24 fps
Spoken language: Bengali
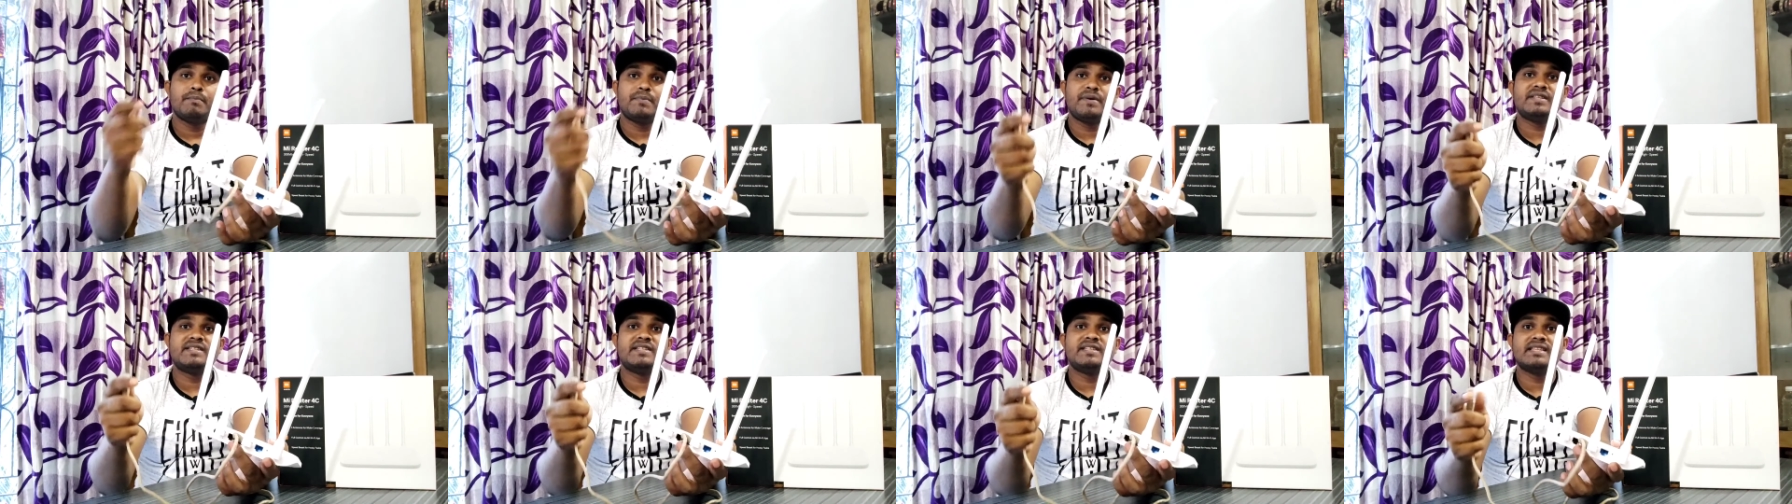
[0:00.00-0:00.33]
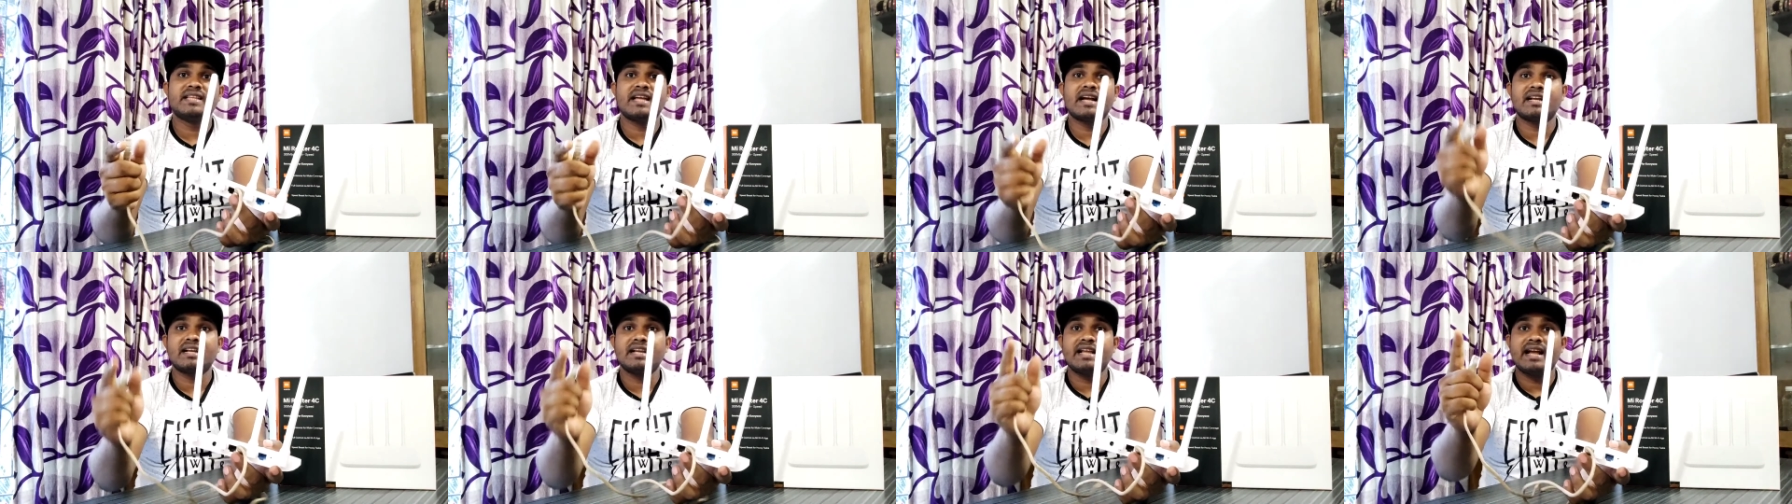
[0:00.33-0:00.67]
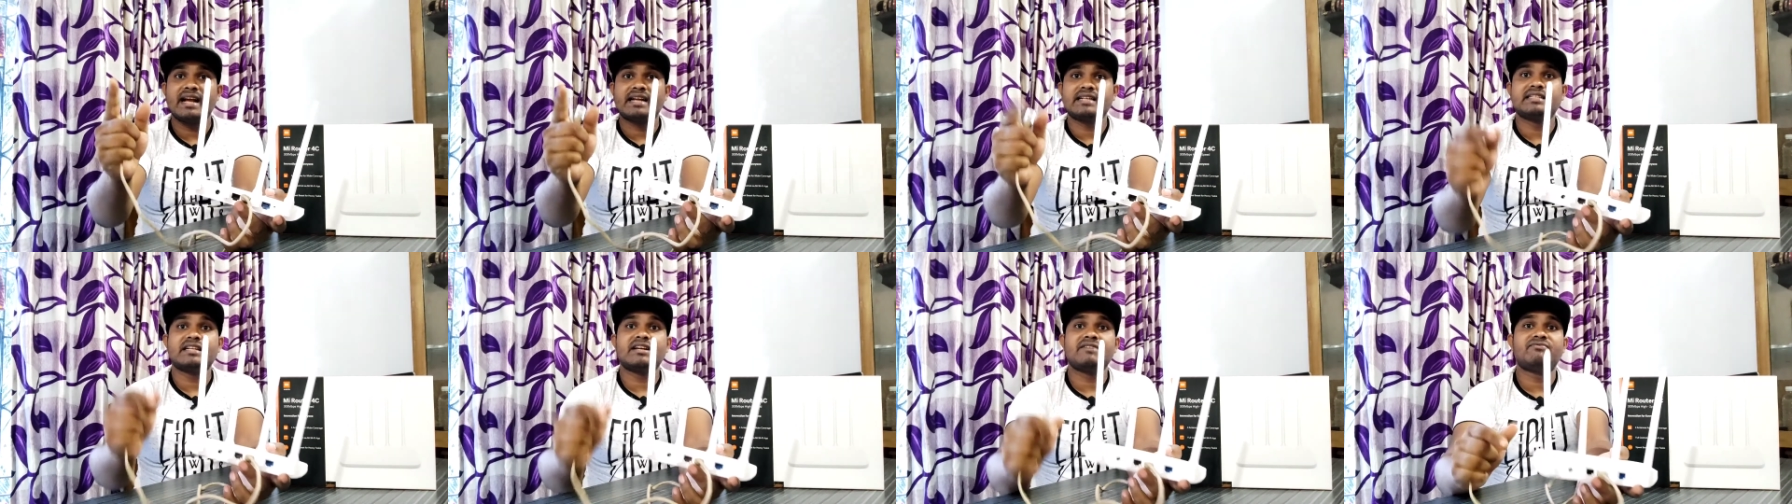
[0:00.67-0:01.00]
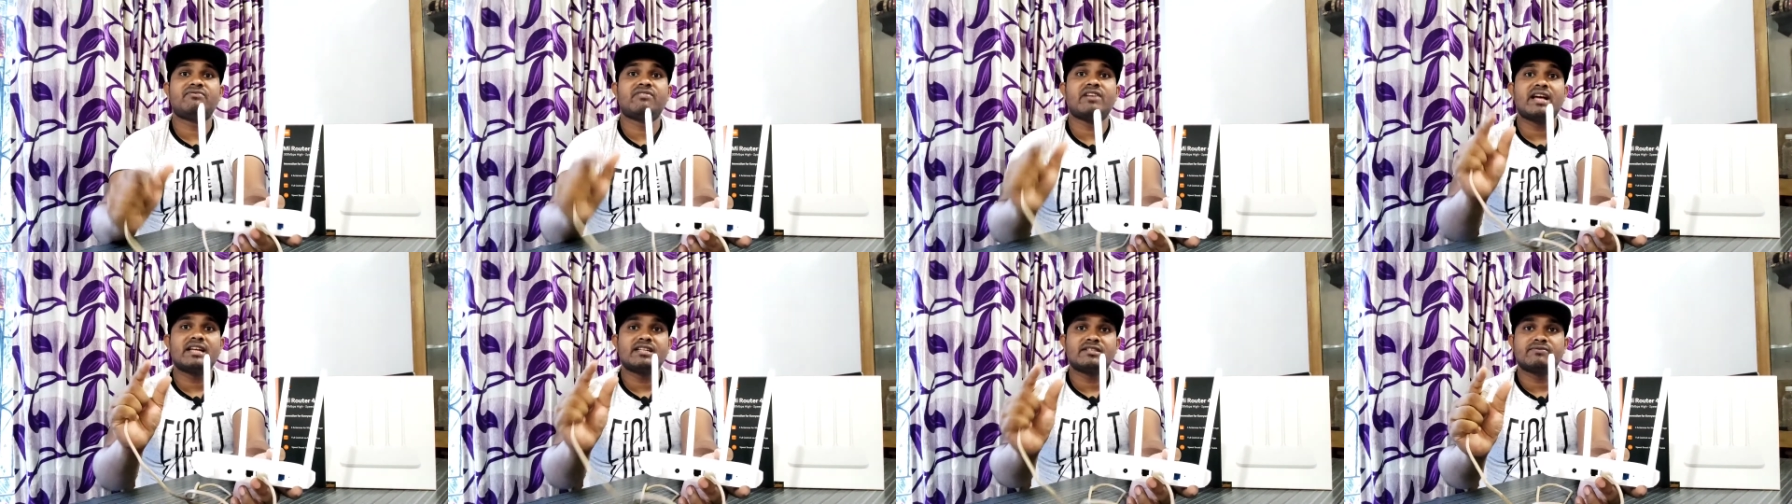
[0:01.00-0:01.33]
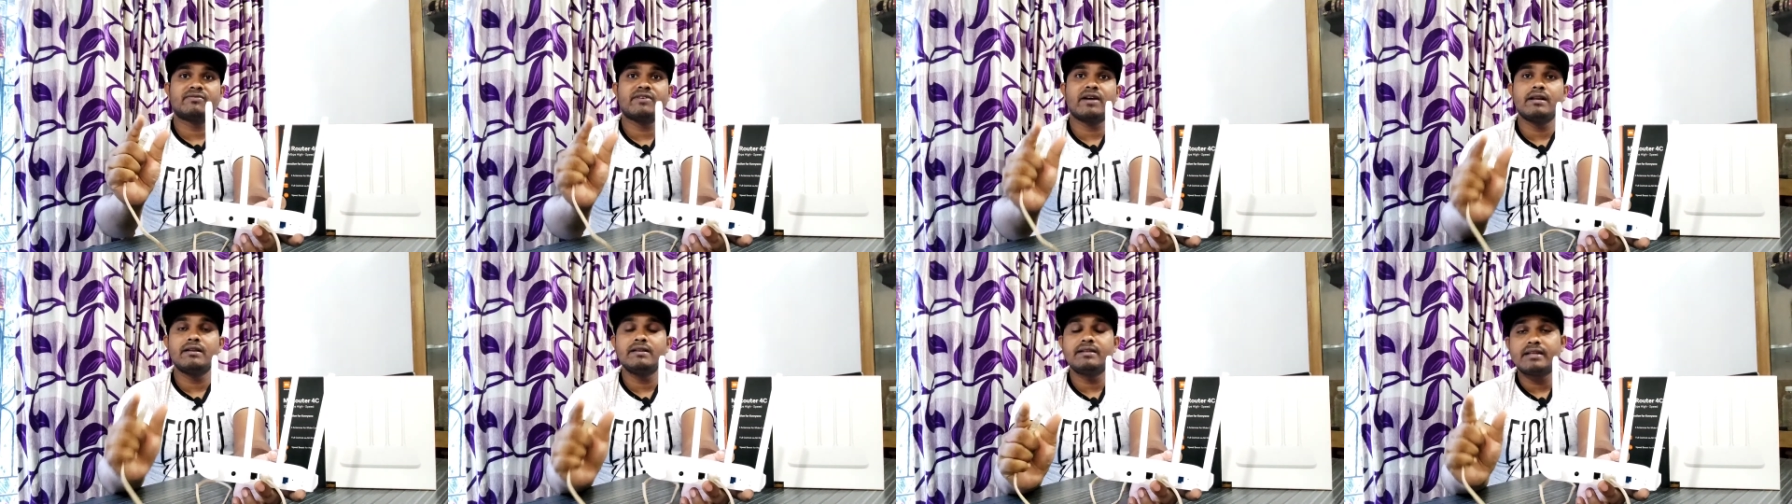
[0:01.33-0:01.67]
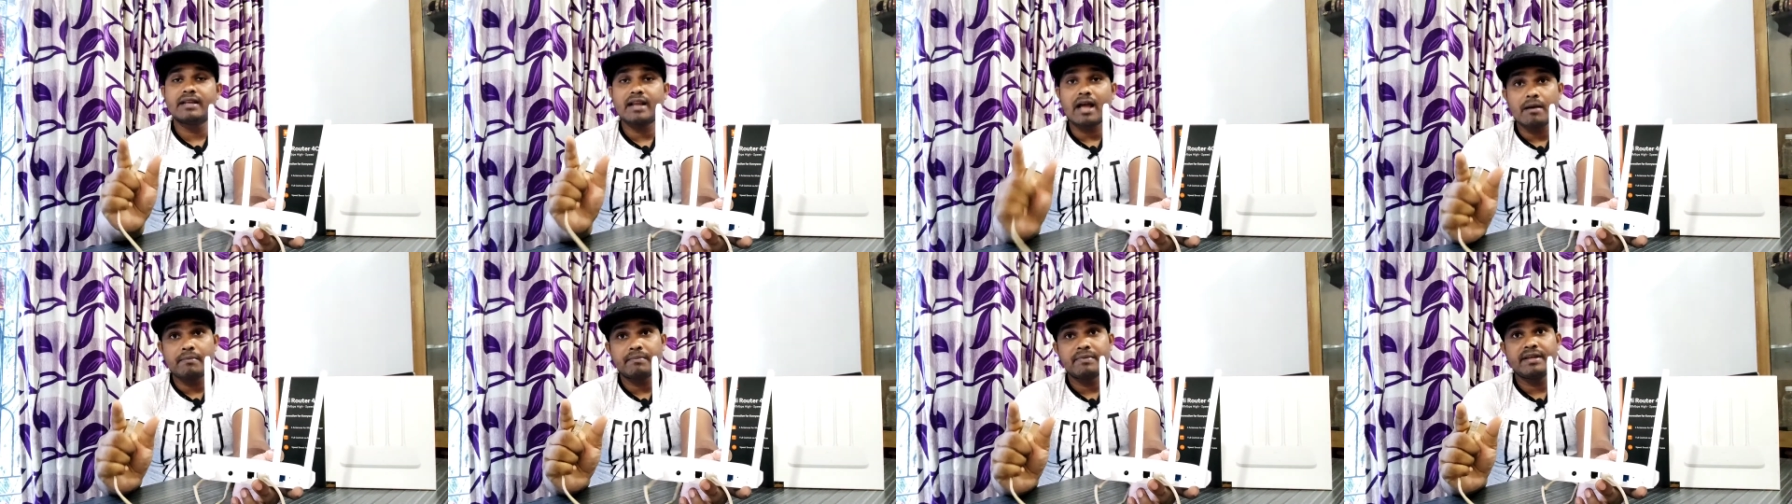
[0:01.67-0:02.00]
পিসি থাকলে একটা ফ্লাশ ফাইল
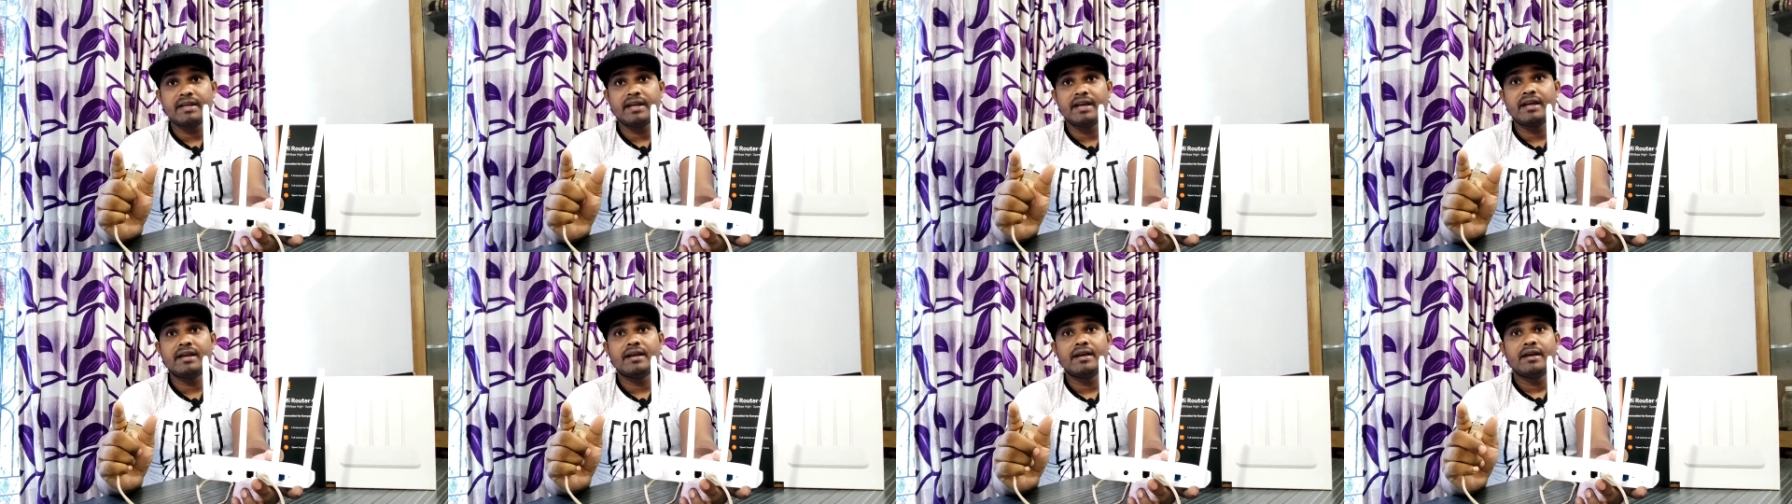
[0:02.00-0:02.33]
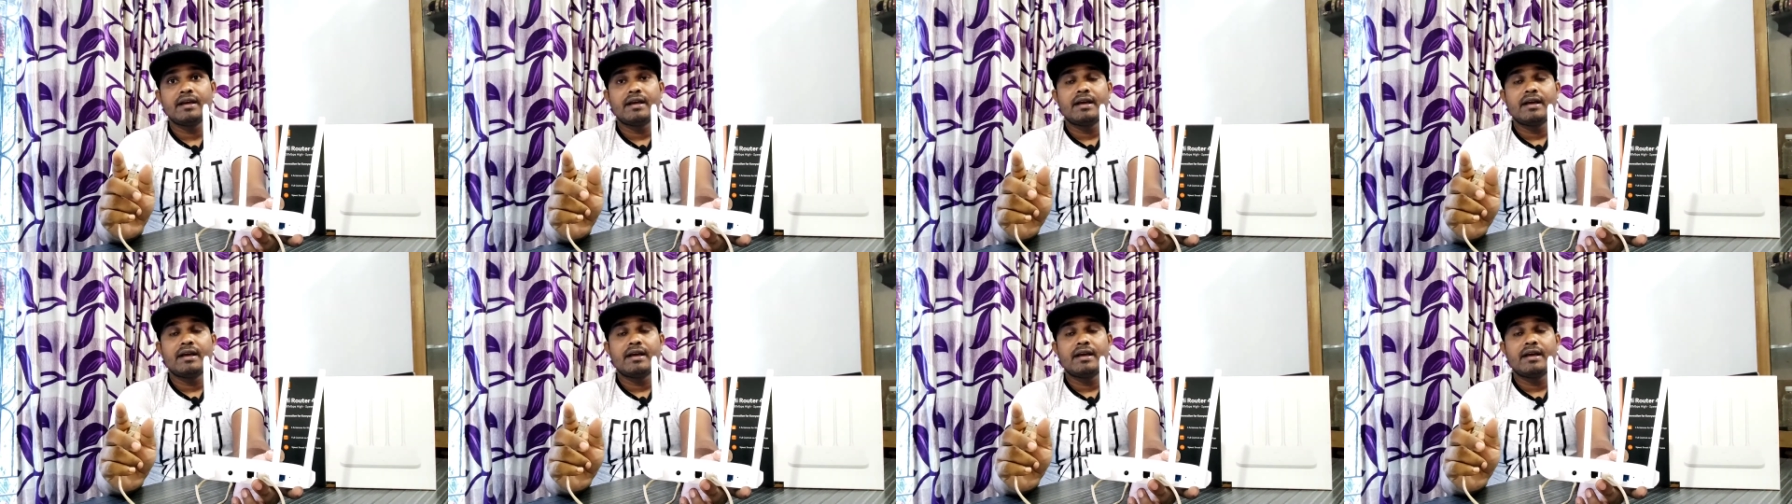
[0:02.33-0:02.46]
নামিয়ে